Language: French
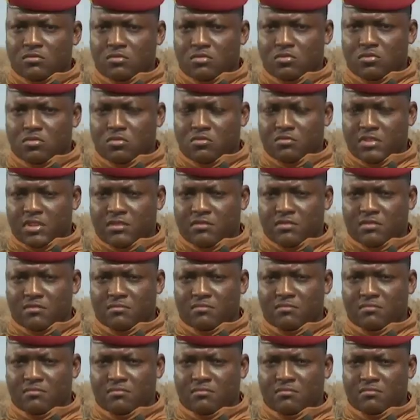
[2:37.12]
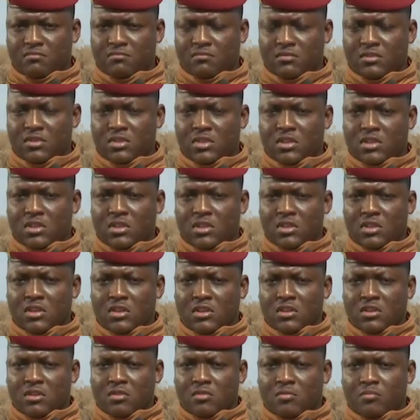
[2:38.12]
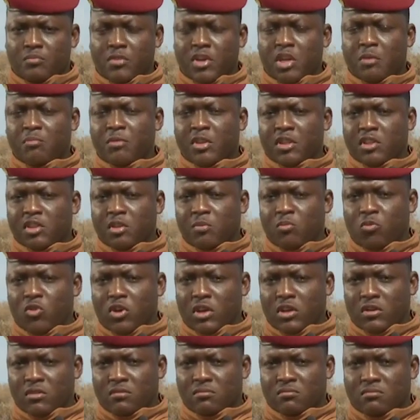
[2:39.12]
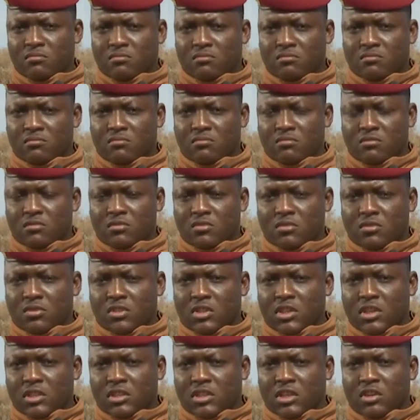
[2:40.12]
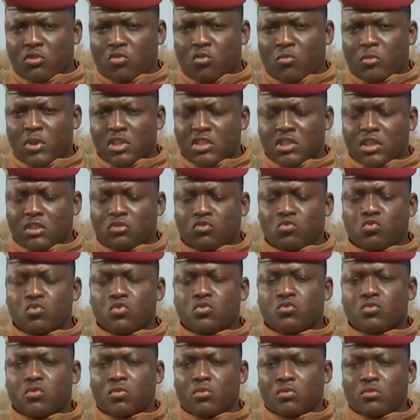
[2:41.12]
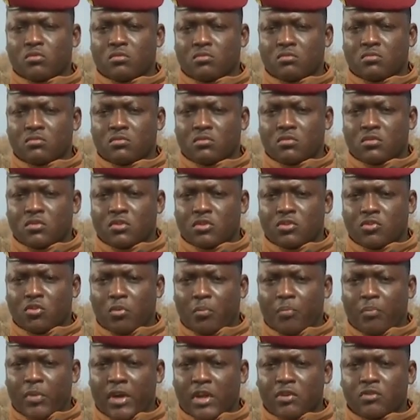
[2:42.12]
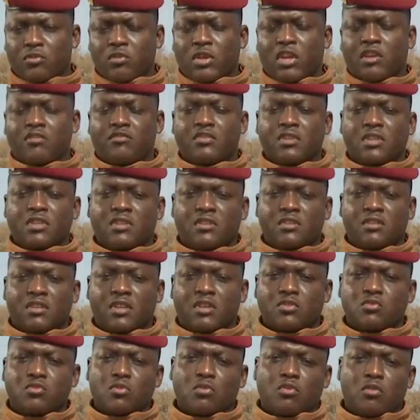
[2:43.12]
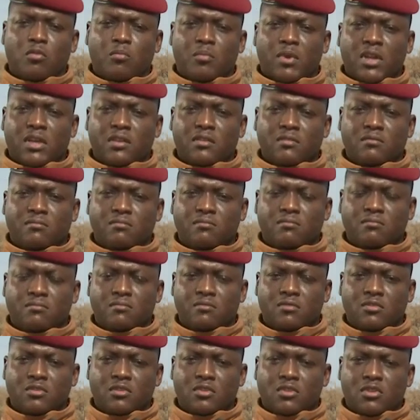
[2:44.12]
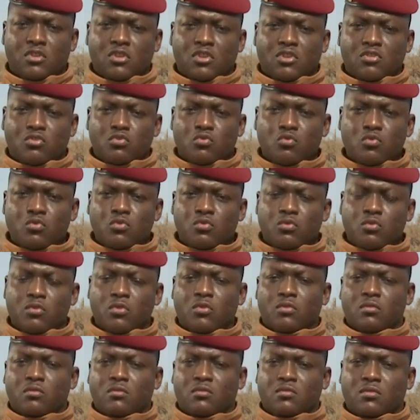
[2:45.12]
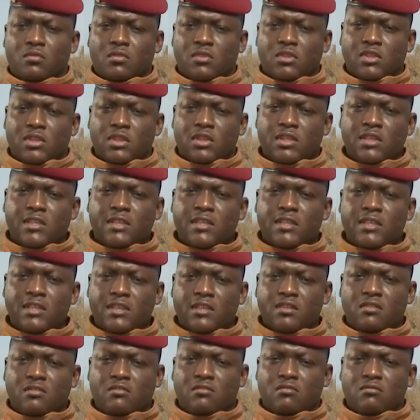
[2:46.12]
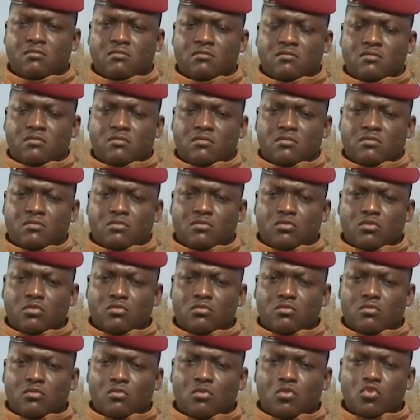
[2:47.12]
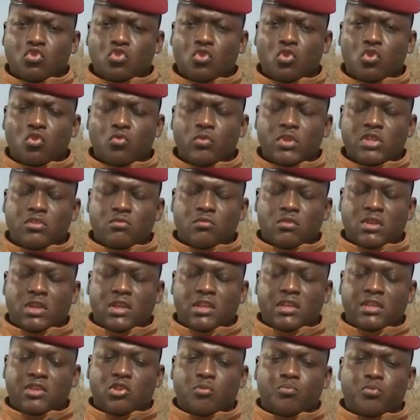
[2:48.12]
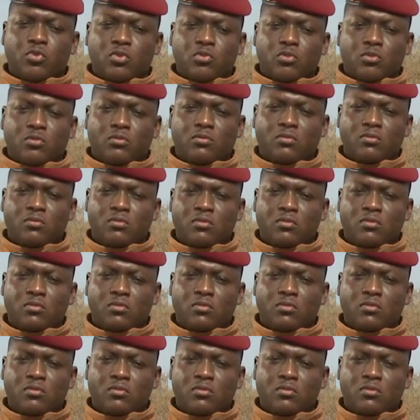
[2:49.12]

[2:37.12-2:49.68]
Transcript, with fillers: de survivre. Permettez-moi de rendre un hommage à tous ceux qui ont perdu la vie dans ce combat. Tous ceux qui sont aujourd'hui sur les lits d'hôpitaux